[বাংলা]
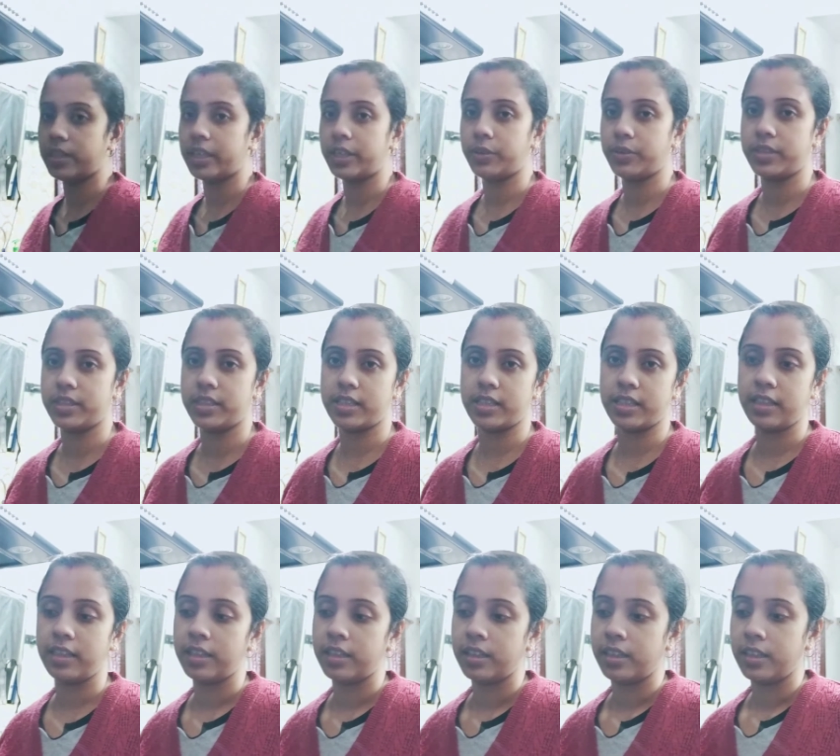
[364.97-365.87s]
রয়েছে
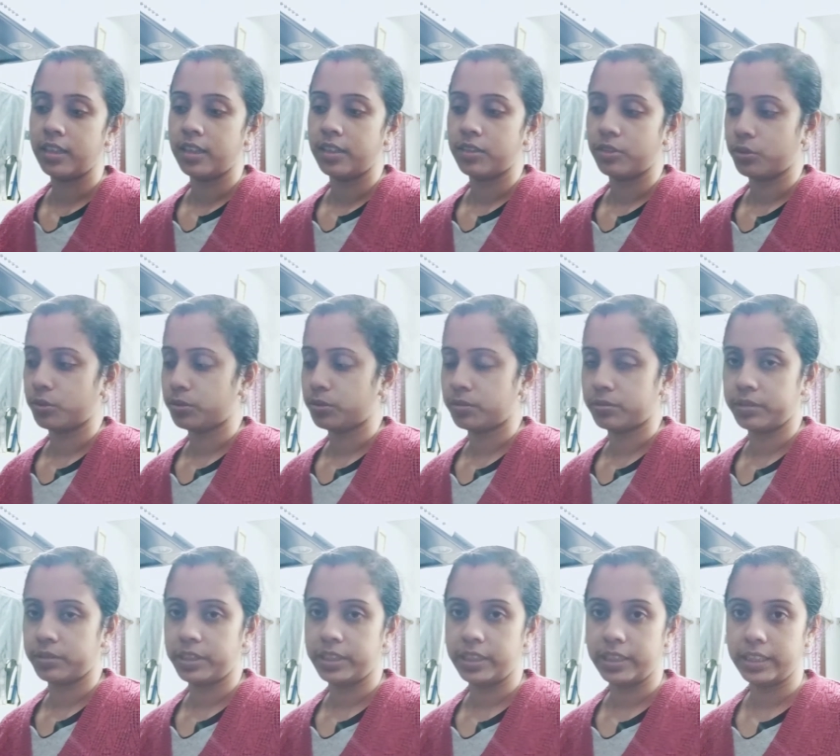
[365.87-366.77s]
তো
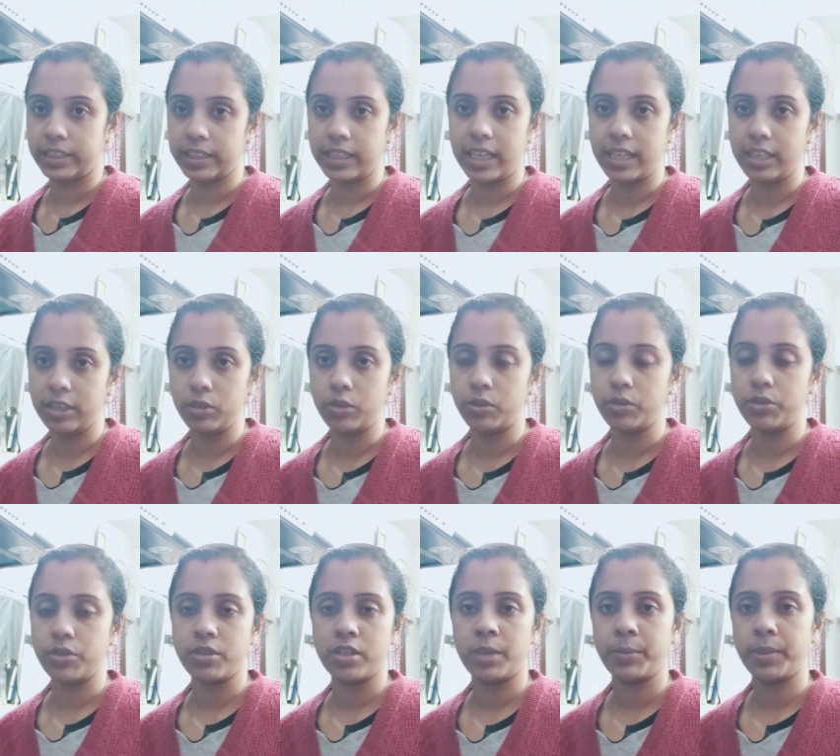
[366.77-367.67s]
শীতকাল তো ওই
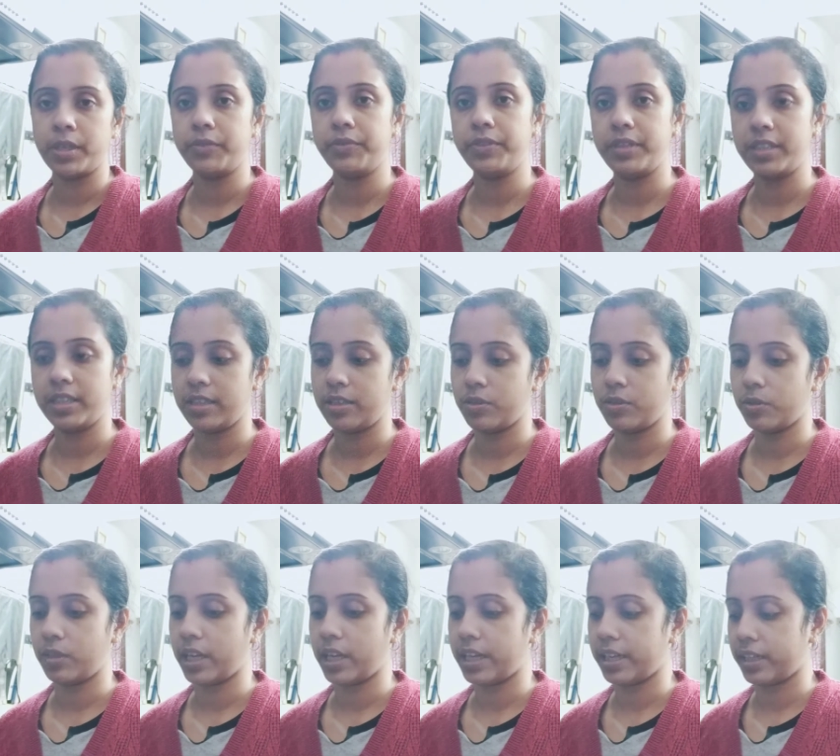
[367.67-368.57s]
জন্য আমি আর ফ্রিজে
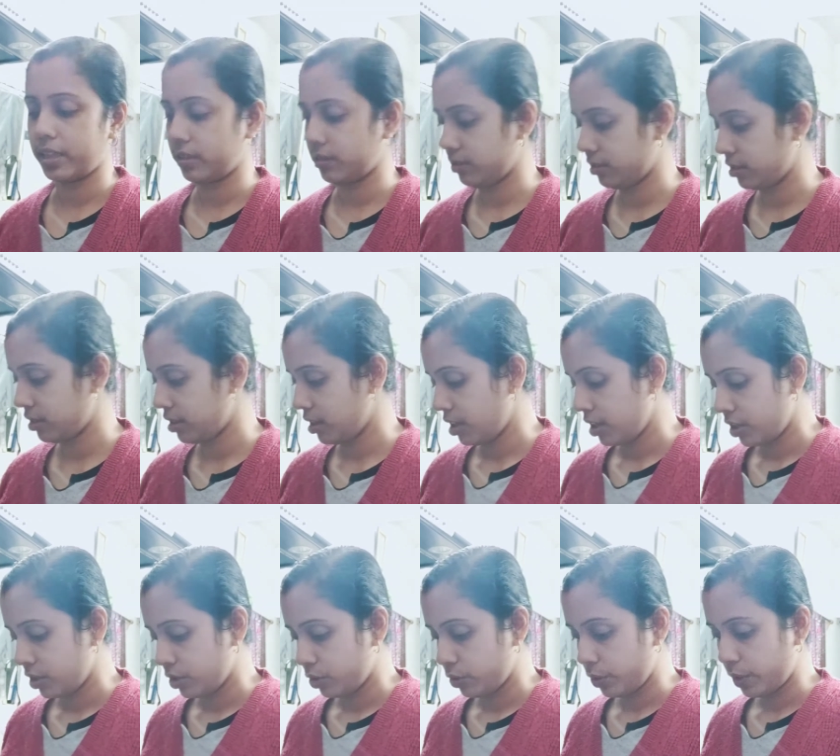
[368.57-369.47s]
ঢোকাইনি
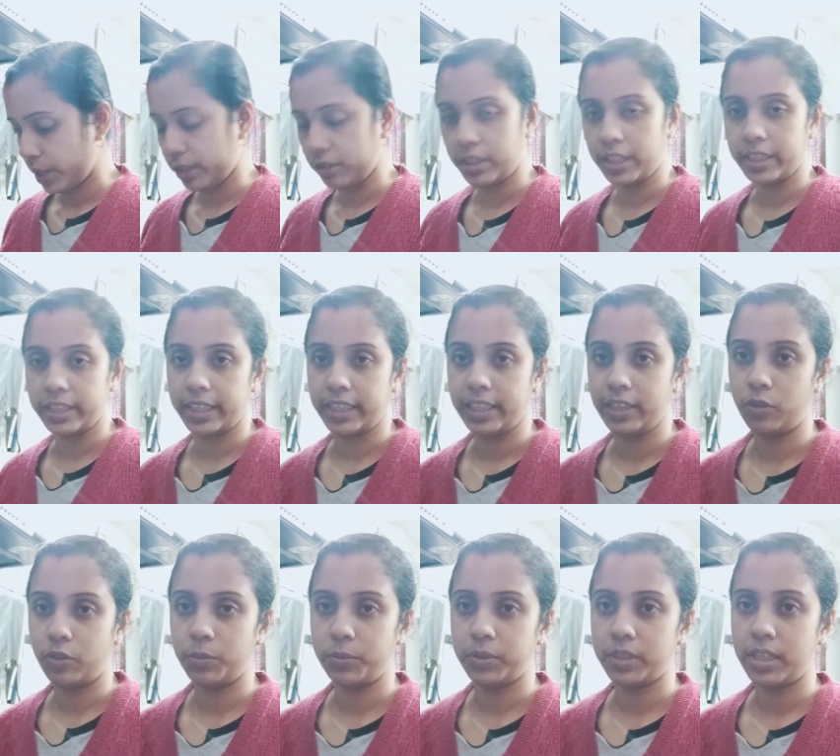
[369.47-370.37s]
তো এখন আর দেরি
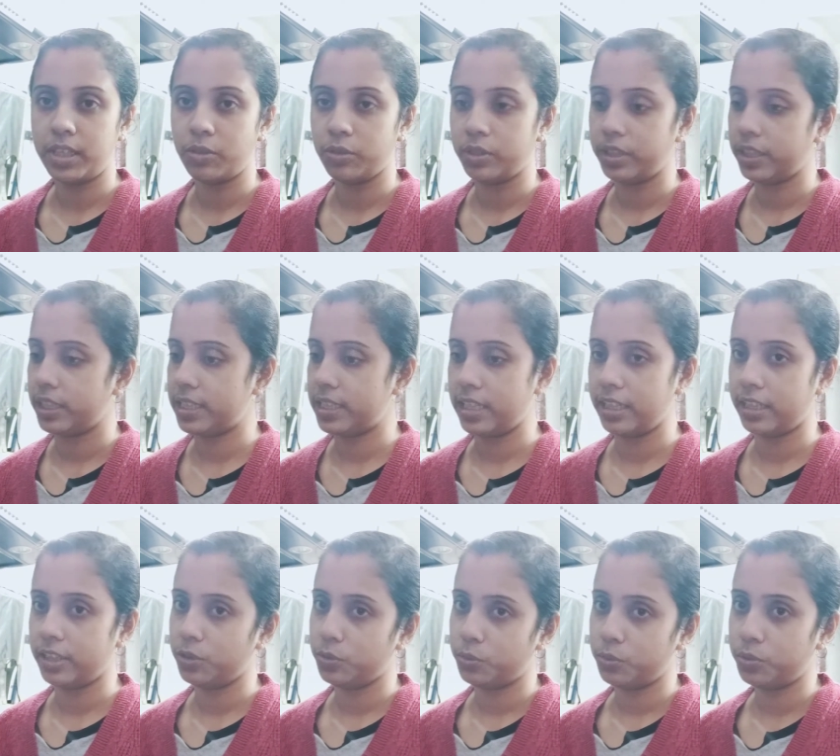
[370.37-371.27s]
করবো না ওদিকে ছেলেকে
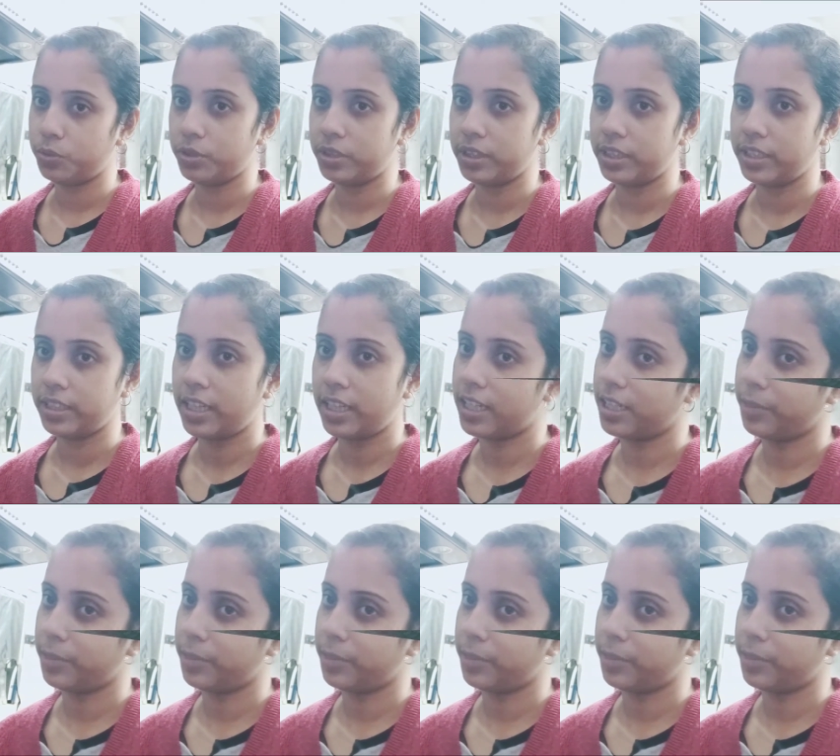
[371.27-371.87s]
দুধও দিয়ে দিই আর আমি